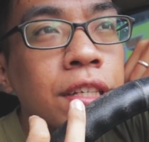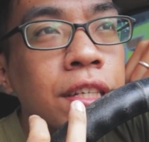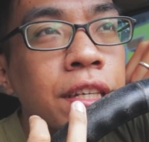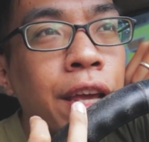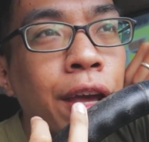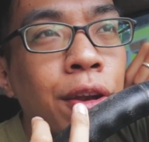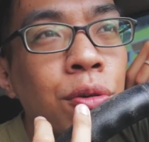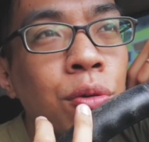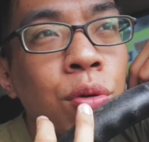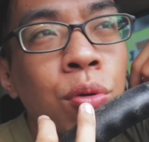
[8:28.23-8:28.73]

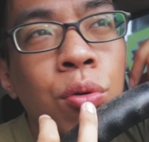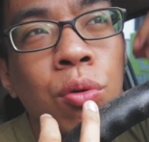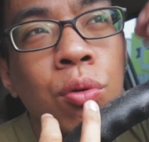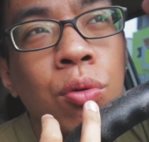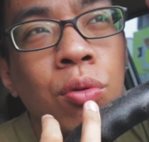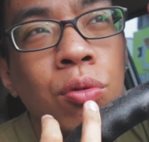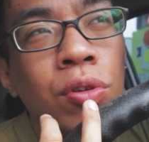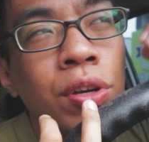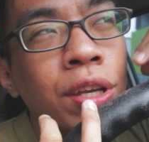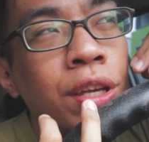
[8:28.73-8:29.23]
沿
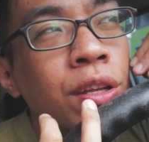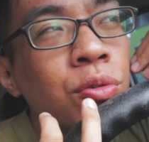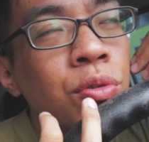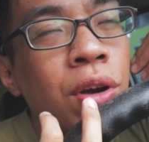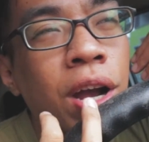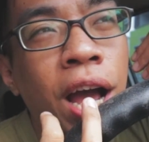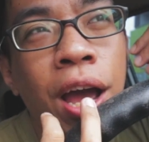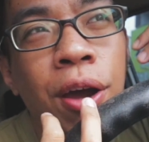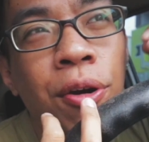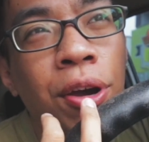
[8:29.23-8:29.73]
路一路
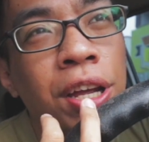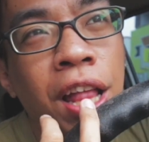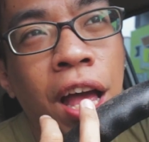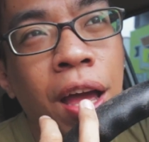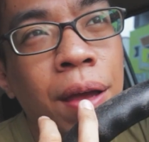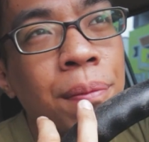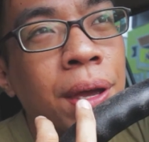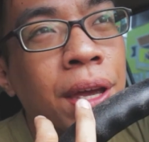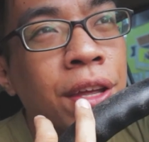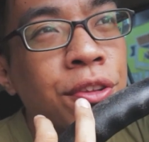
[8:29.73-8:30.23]
开回
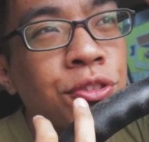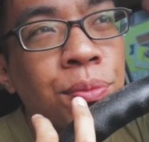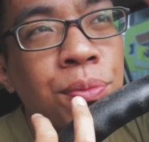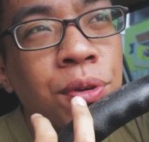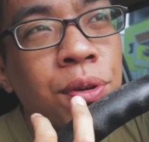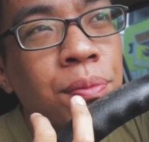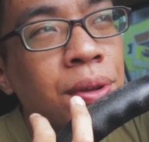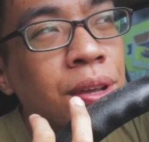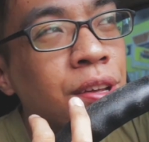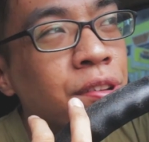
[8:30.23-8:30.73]
台北，就
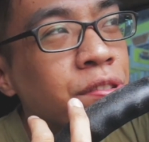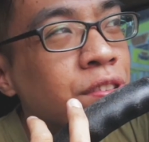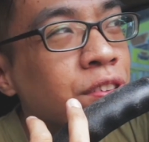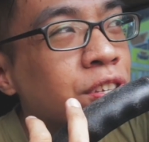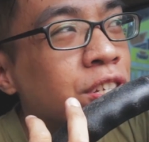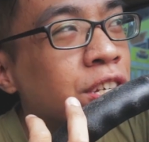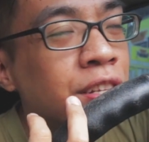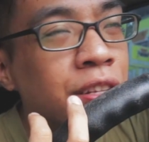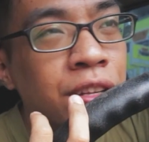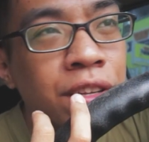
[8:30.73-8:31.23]
没有别的
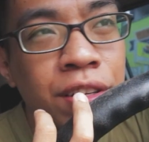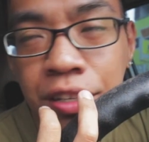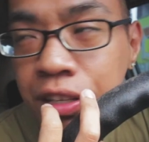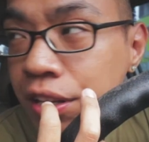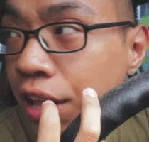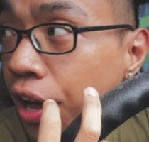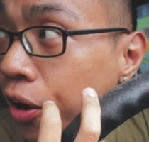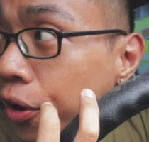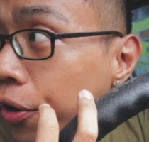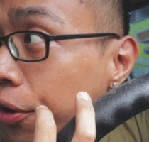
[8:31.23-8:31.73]
事情了。然